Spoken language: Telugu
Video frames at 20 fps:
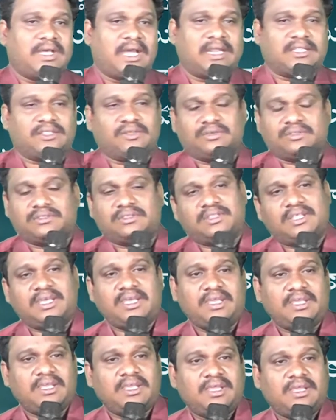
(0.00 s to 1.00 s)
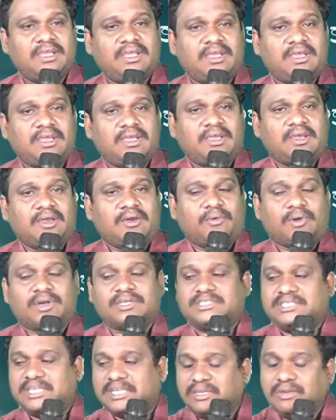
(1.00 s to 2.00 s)
అర్థమవుతుందా ఒక
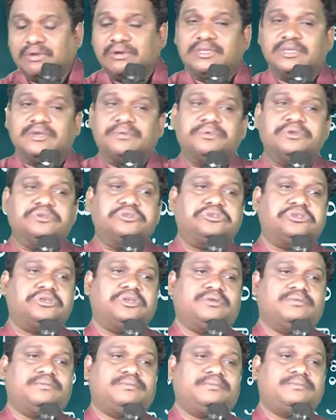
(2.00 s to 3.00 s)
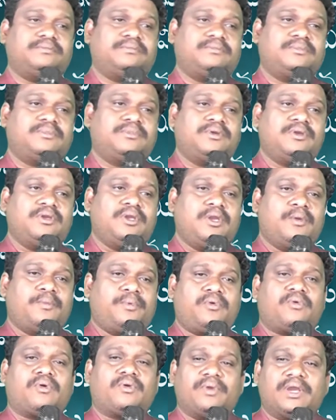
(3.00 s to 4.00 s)
చెట్టును చూపించాడు
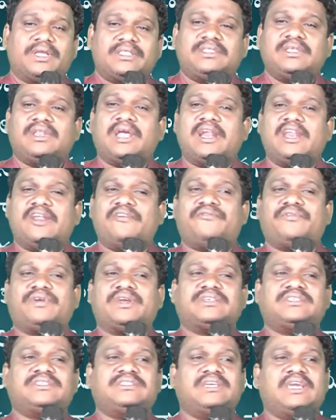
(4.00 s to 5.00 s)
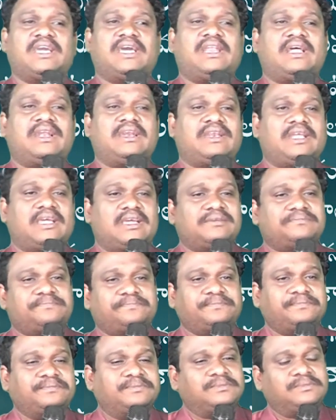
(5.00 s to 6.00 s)
ఇప్పుడు ఒక వ్యక్తిని ఐడెంటిఫికేషన్ చేయాలంటే
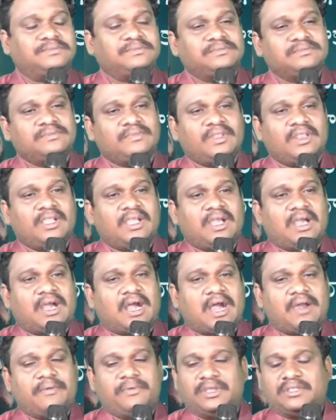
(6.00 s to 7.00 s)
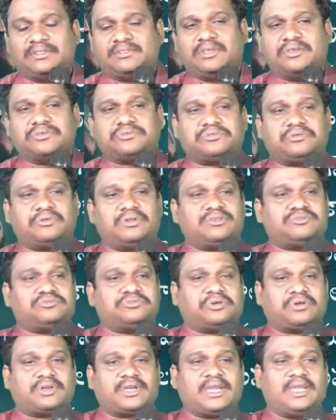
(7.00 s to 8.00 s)
ఆ వ్యక్తి వేసుకున్న
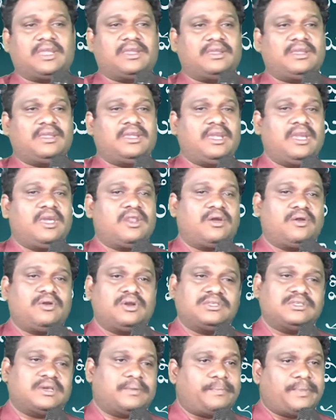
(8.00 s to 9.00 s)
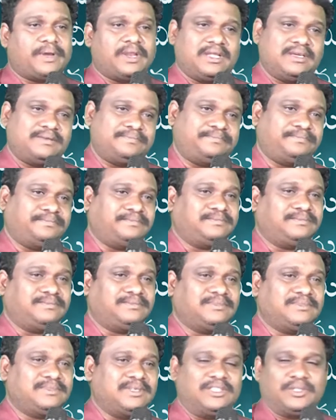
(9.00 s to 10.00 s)
చొక్కాయి ఏ రంగో చెప్పాలి
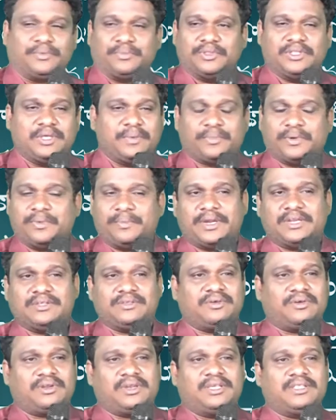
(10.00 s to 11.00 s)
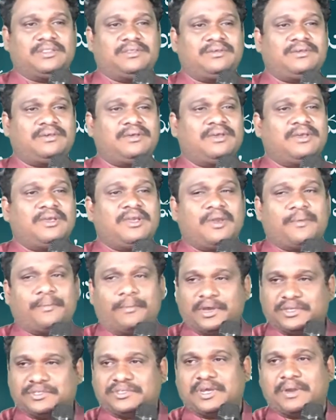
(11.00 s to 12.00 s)
ఇంతకుముందు ఎప్పుడు మనం చూడలేదు
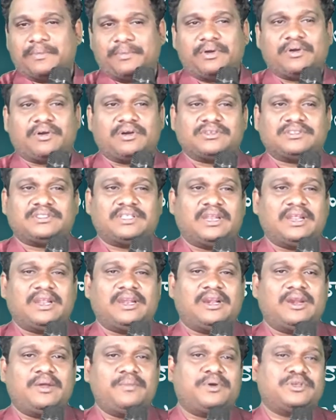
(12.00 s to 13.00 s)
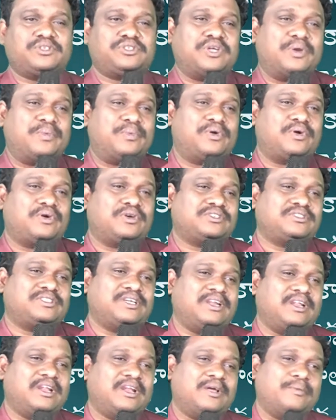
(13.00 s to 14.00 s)
బస్ స్టాప్లోకి వస్తానన్నాడు బస్ స్టాప్లోకి
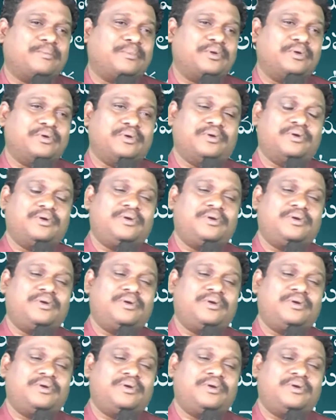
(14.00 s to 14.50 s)
వస్తానన్నప్పుడు